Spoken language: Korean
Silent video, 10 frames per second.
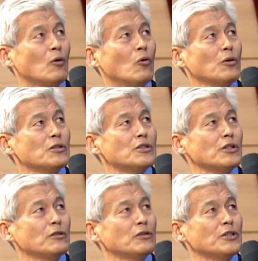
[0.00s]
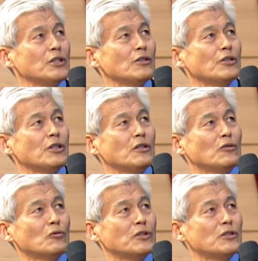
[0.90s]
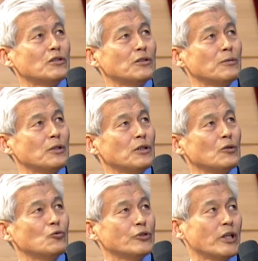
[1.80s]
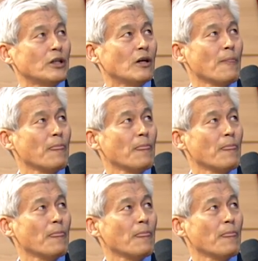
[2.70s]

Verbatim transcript: 호연지기는 지극히 크고 지극히 구세다.